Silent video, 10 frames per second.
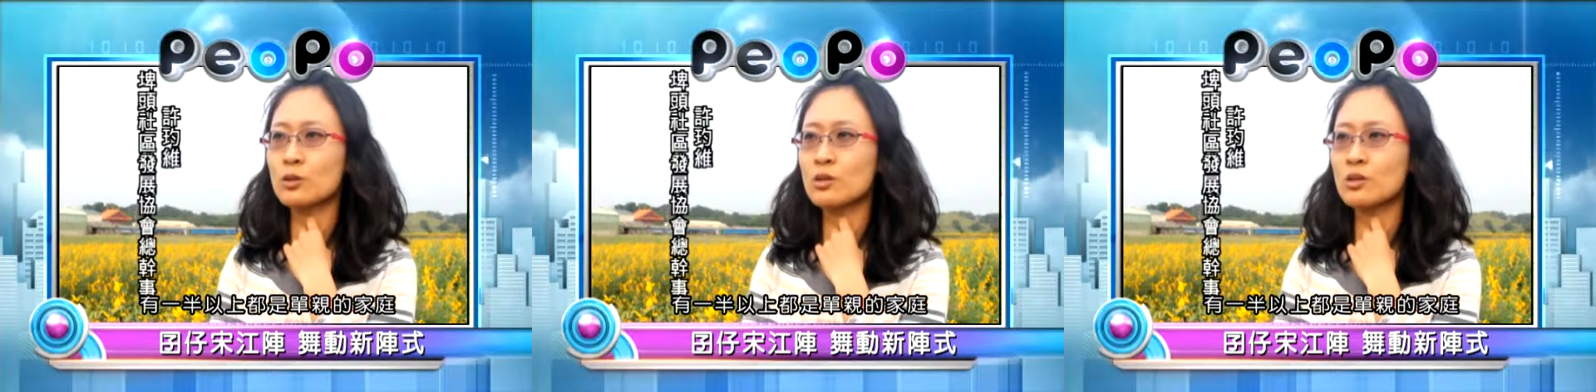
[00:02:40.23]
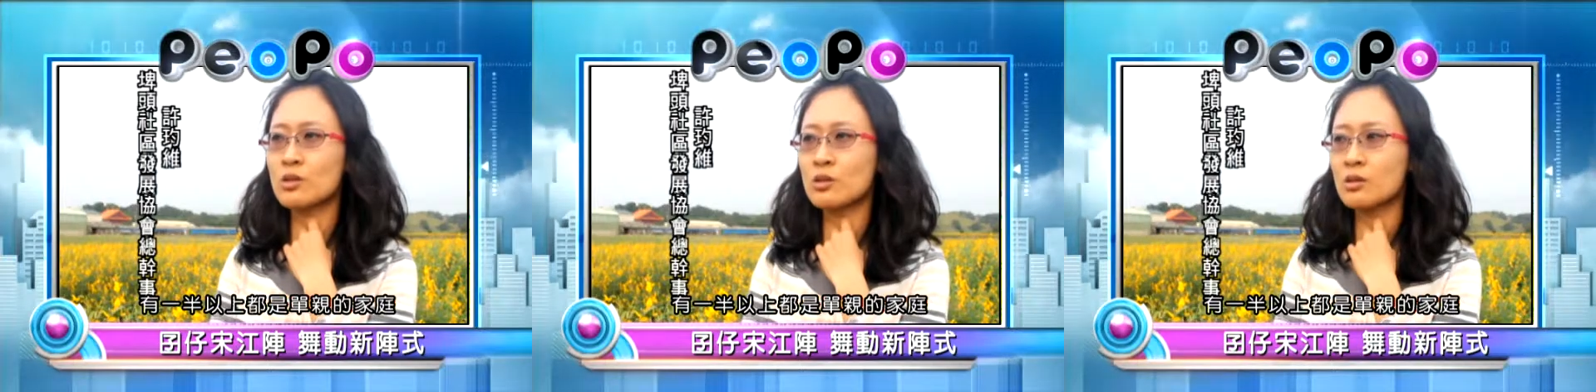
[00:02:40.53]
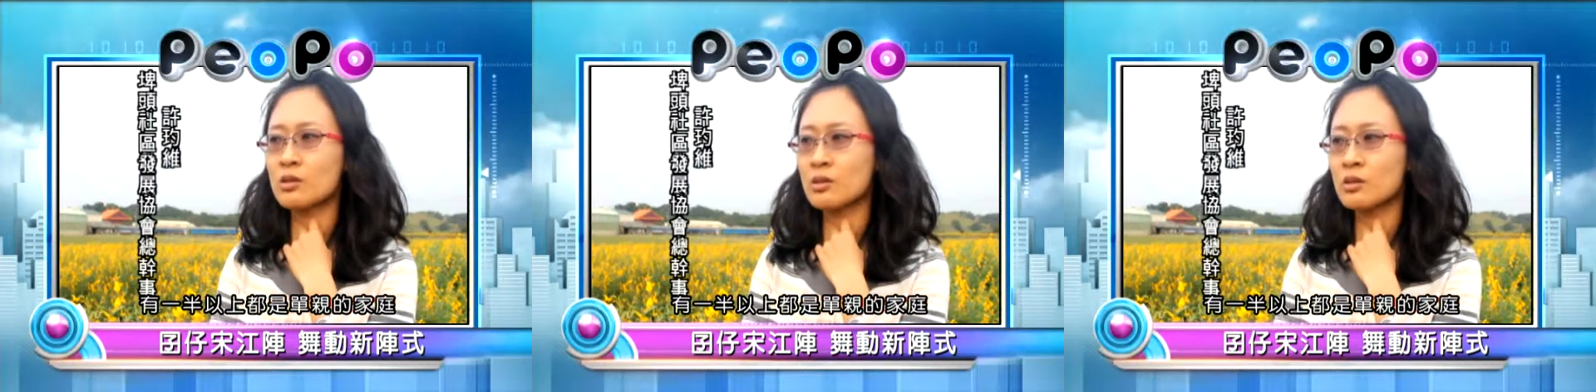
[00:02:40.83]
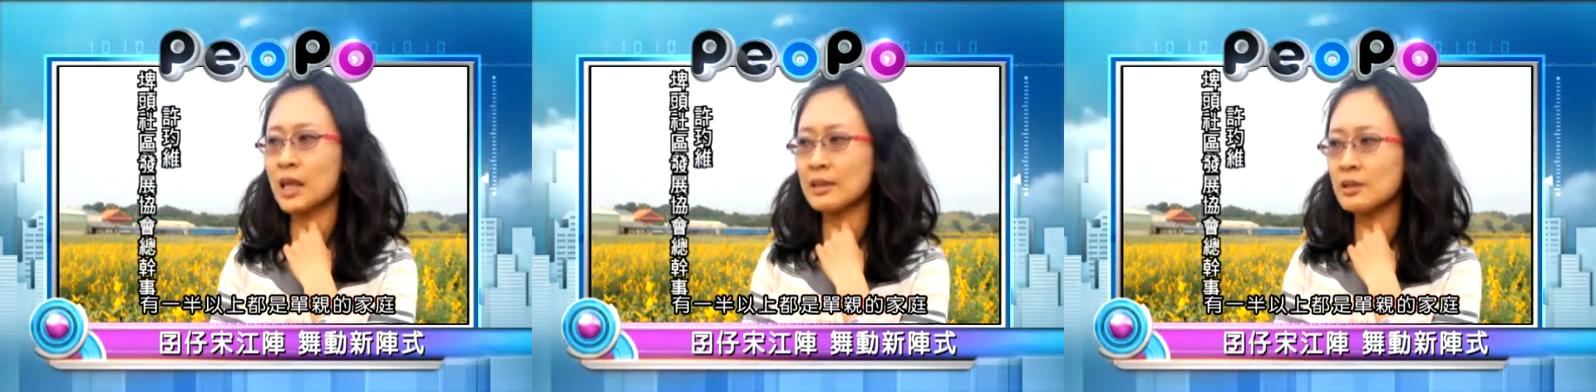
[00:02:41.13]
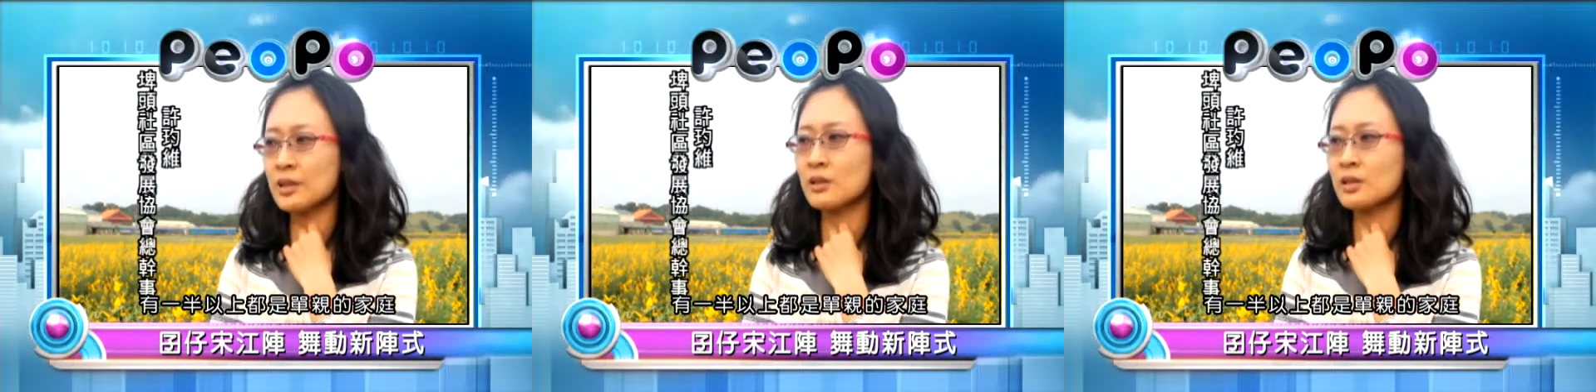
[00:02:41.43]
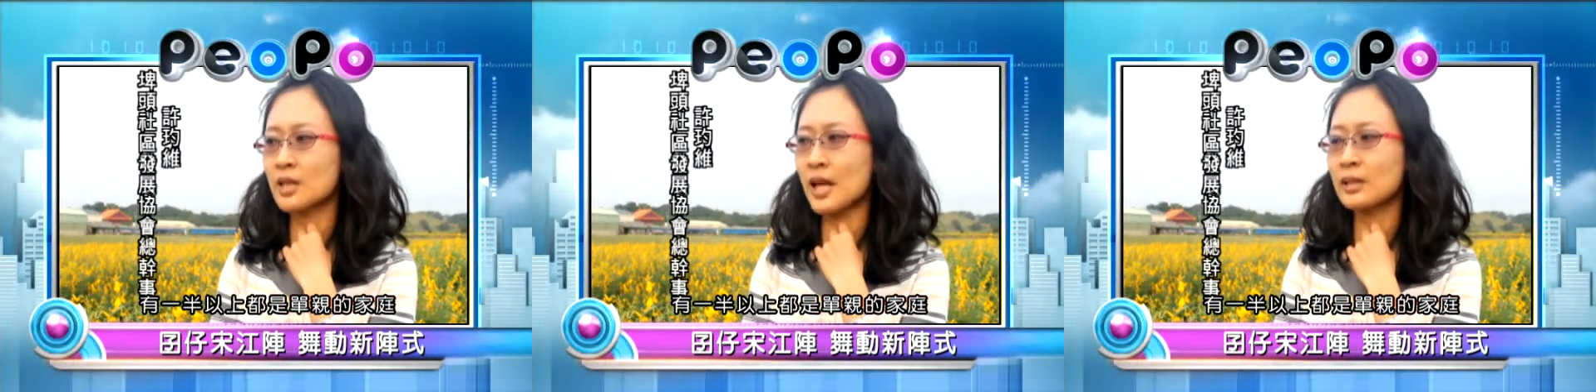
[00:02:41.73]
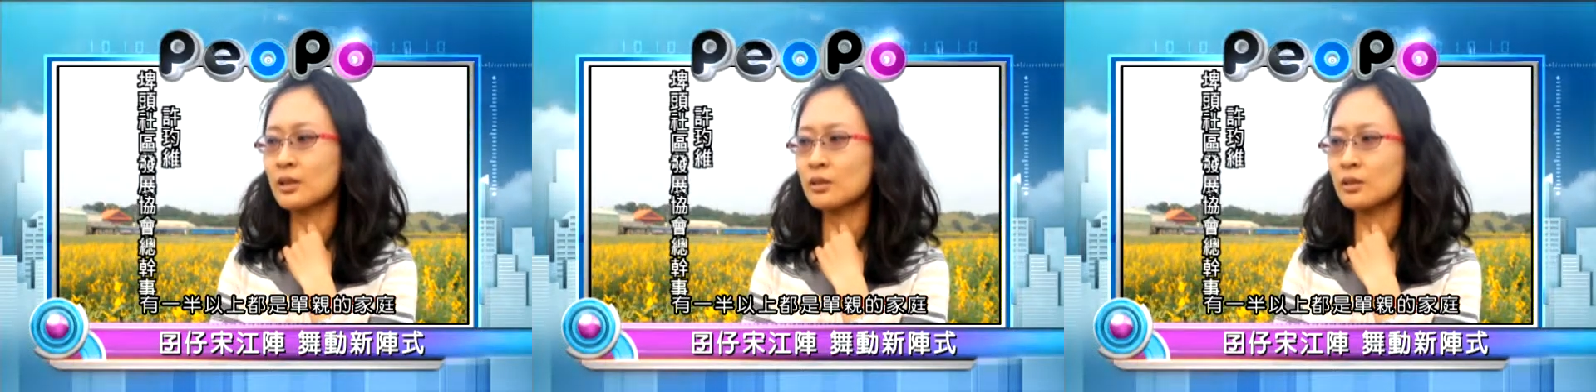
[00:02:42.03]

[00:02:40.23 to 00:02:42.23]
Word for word: 是单亲的家庭，